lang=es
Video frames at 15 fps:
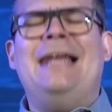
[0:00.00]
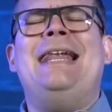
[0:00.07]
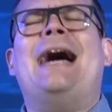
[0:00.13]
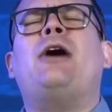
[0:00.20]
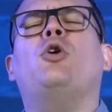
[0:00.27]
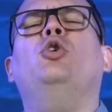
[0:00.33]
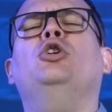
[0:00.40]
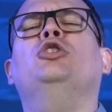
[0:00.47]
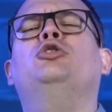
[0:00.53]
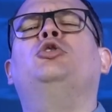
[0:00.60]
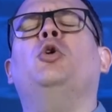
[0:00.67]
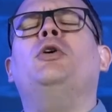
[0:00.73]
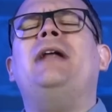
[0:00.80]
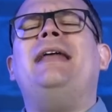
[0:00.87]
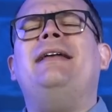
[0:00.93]
La
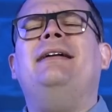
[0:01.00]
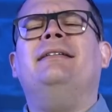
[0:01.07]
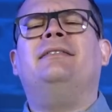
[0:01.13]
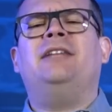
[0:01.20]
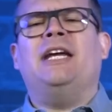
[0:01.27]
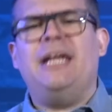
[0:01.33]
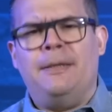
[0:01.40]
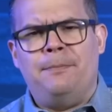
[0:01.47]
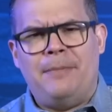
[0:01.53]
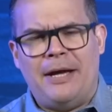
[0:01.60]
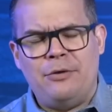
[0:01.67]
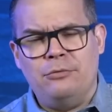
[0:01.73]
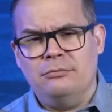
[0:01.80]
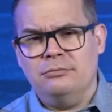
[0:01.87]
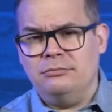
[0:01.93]
cultura del tip.
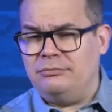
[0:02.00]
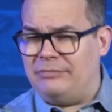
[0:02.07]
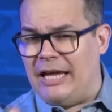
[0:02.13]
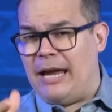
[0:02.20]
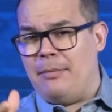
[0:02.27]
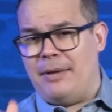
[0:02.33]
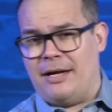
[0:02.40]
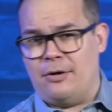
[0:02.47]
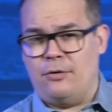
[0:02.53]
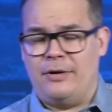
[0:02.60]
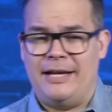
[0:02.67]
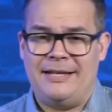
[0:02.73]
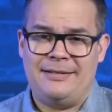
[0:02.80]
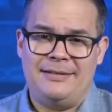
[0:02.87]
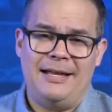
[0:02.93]
Hay un tema
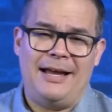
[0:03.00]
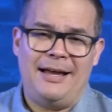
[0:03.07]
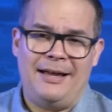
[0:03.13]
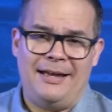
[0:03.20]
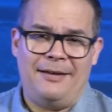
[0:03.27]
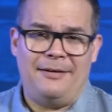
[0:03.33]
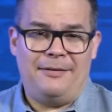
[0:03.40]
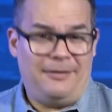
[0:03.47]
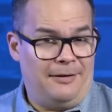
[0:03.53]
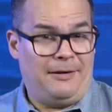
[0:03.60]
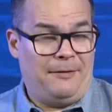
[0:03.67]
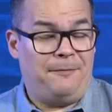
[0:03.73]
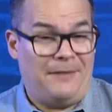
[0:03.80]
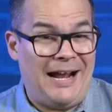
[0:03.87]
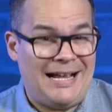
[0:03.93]
con esta
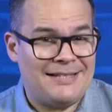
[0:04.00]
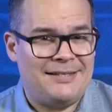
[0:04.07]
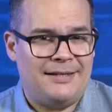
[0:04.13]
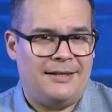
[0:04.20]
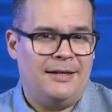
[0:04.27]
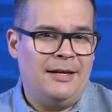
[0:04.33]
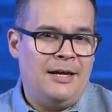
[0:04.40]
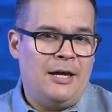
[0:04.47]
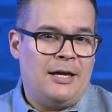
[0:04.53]
frase.